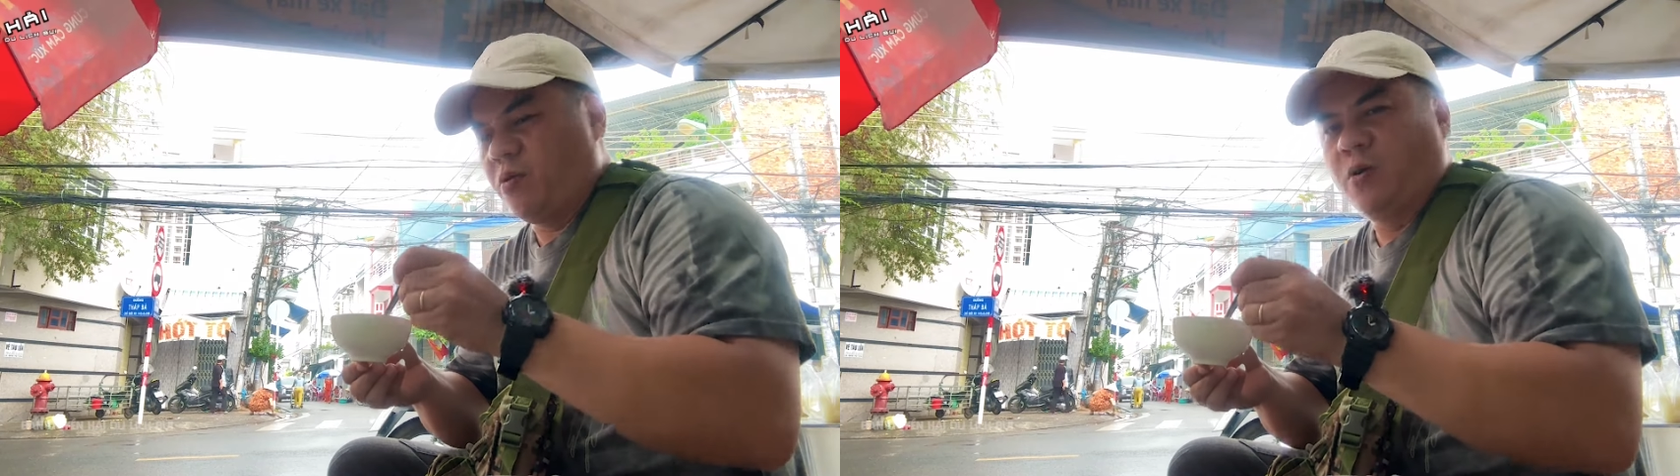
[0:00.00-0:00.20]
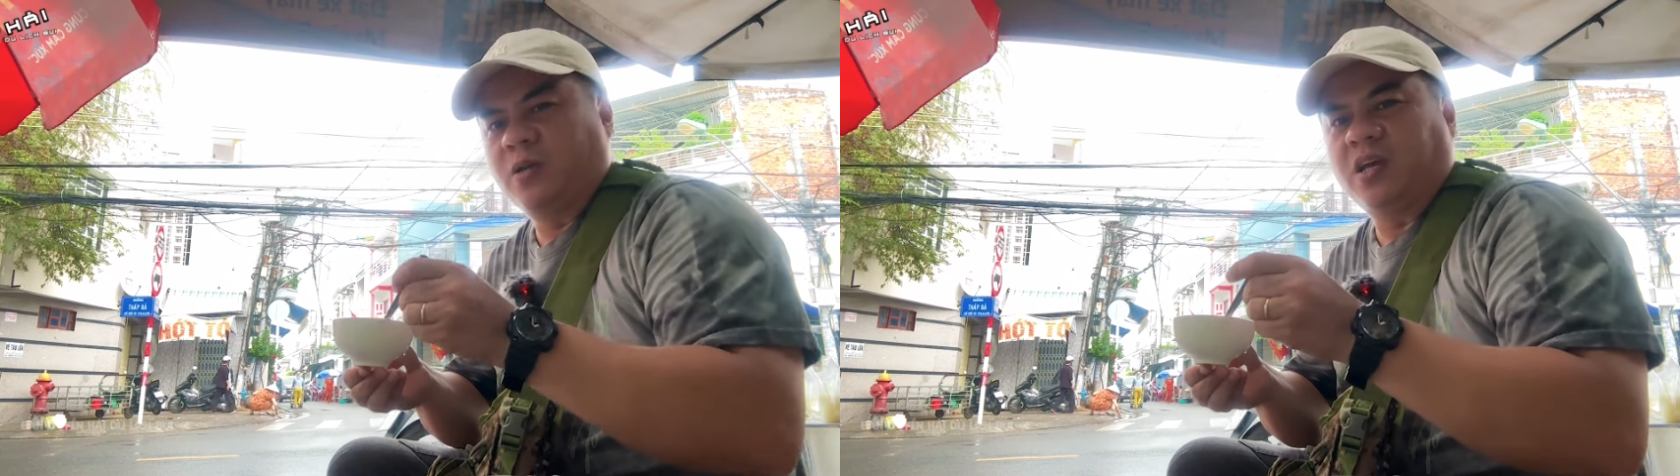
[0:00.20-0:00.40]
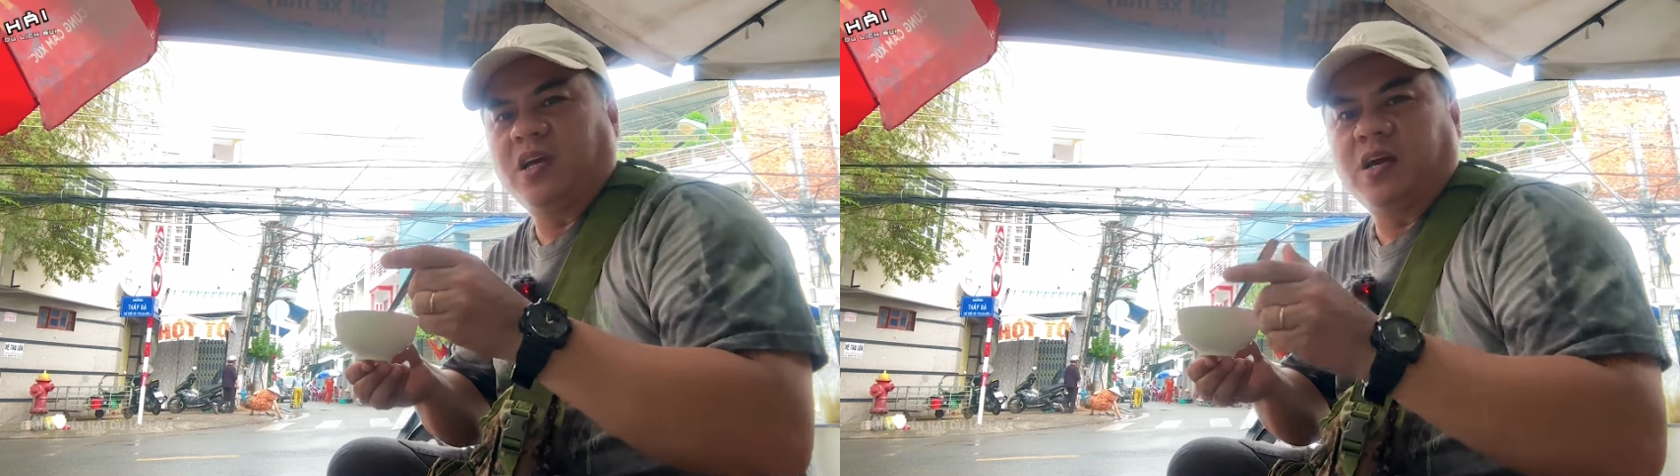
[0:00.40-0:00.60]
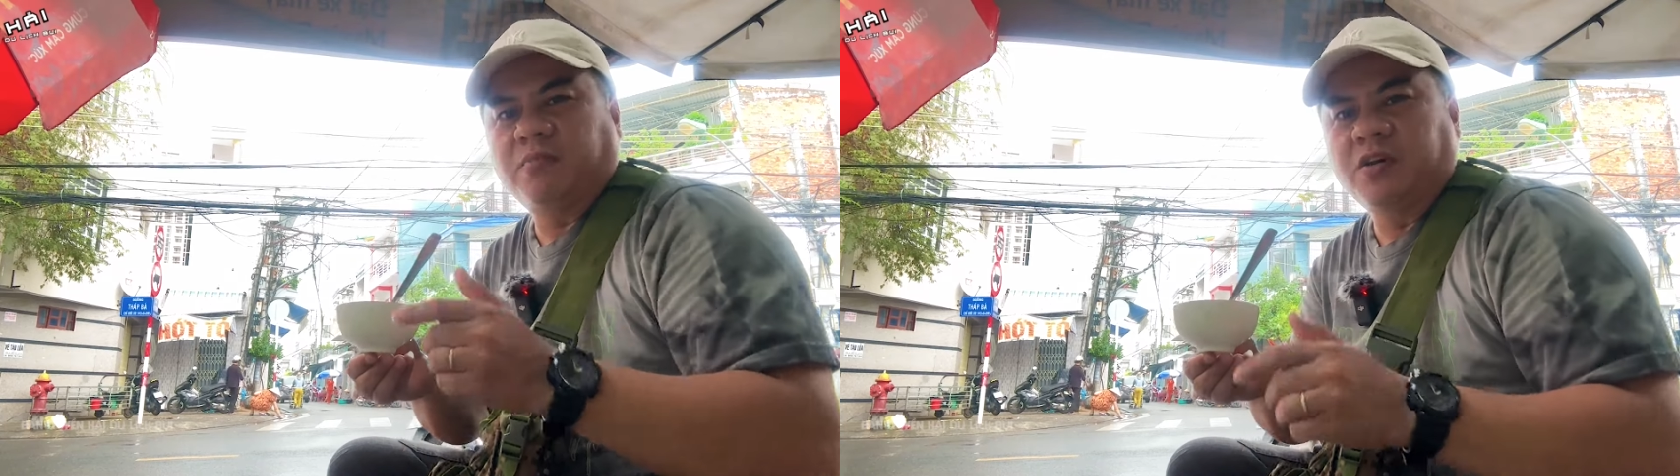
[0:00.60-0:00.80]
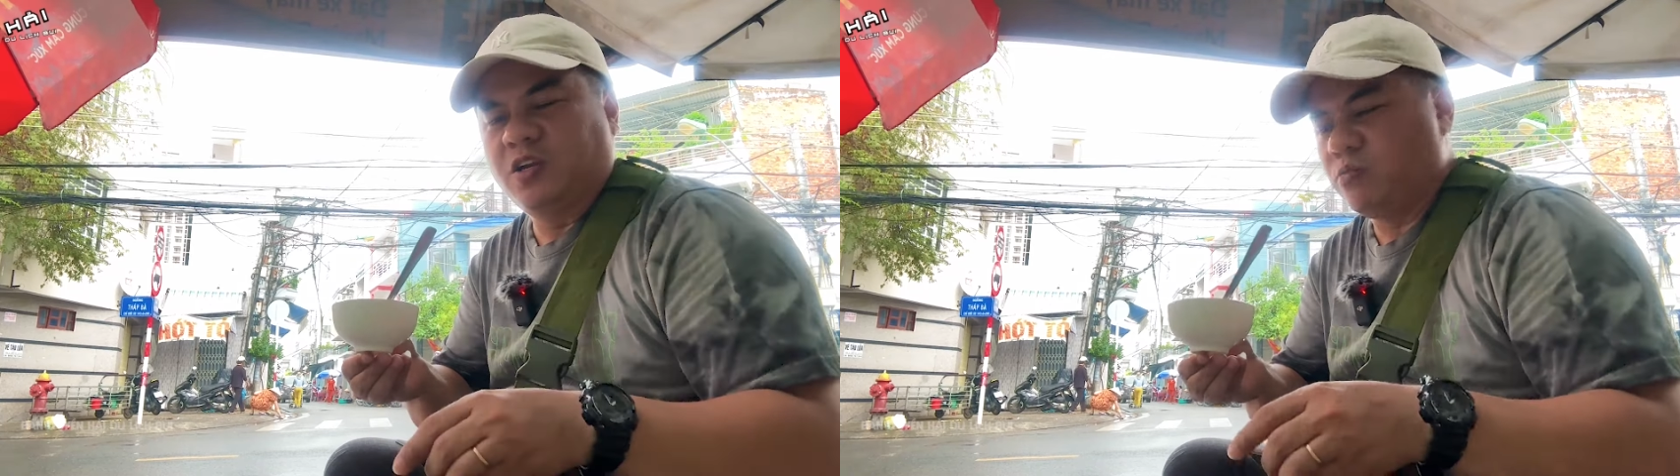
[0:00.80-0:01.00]
hồi thì à,
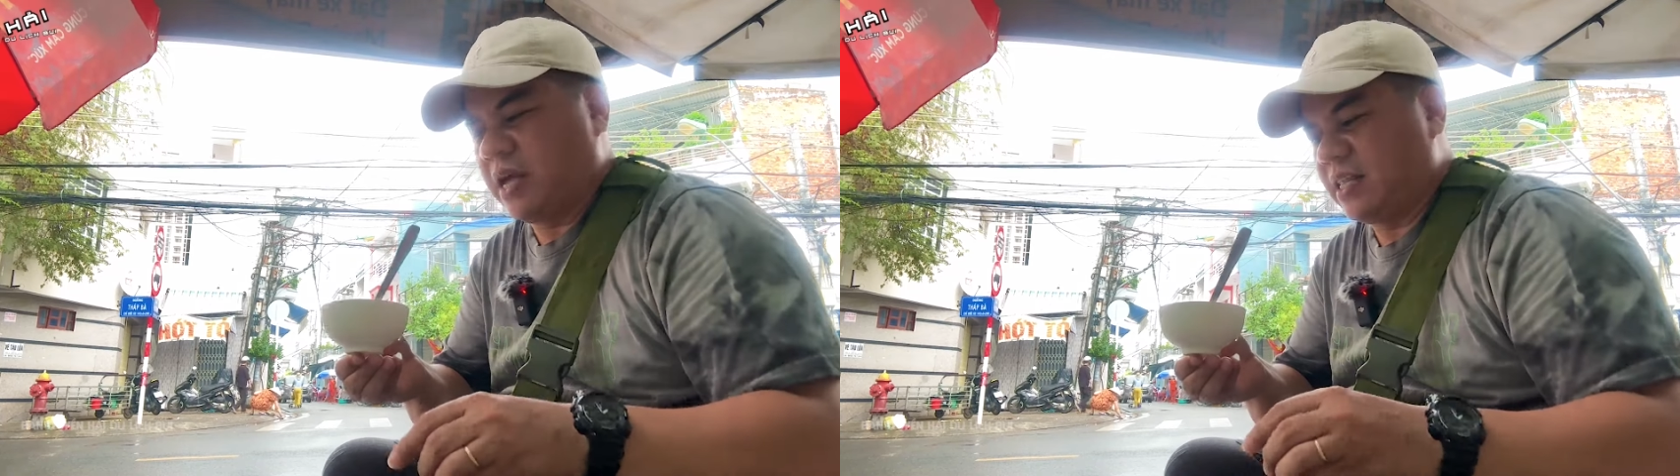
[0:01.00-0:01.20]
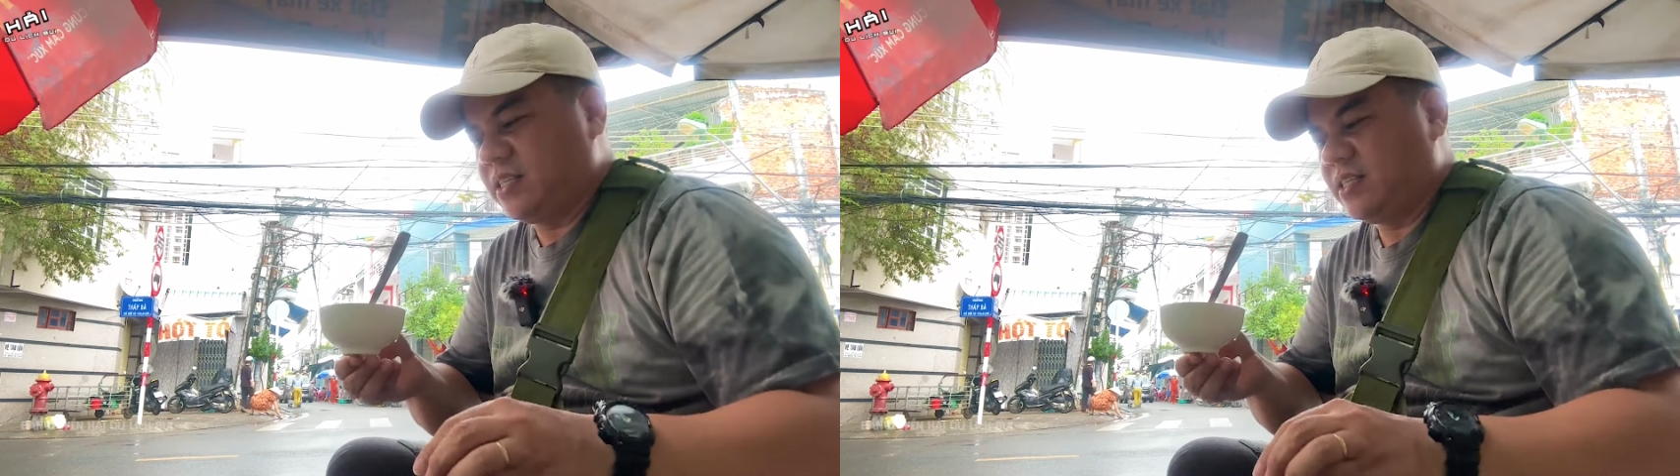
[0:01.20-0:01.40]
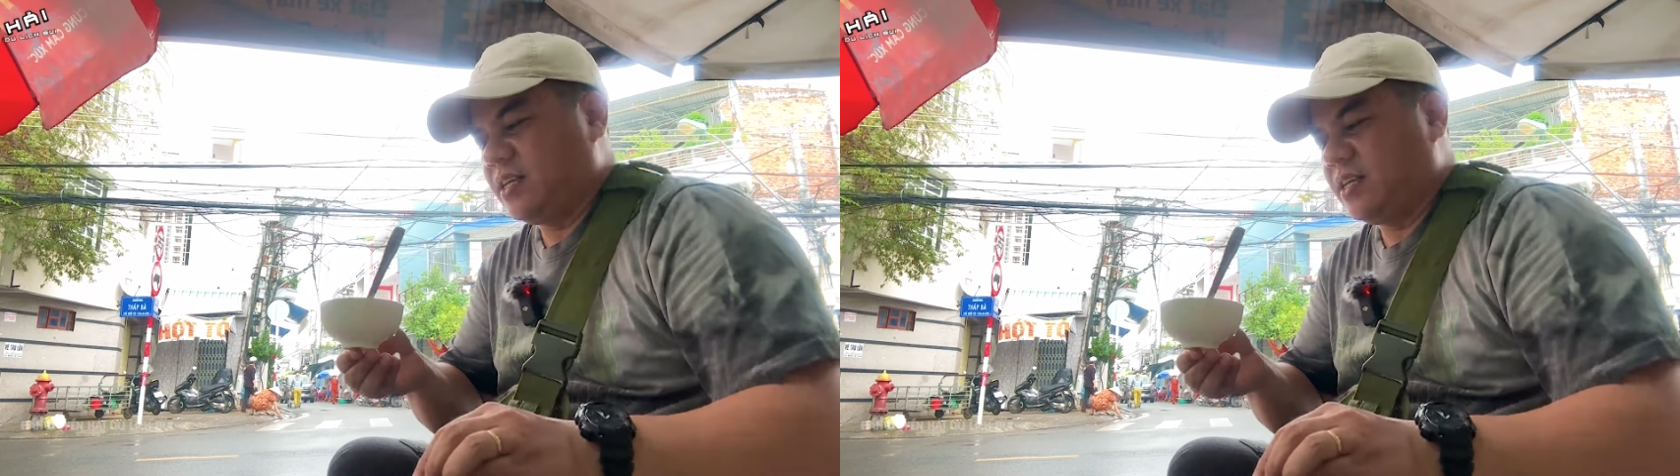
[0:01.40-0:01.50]
mưa nó cũng tạnh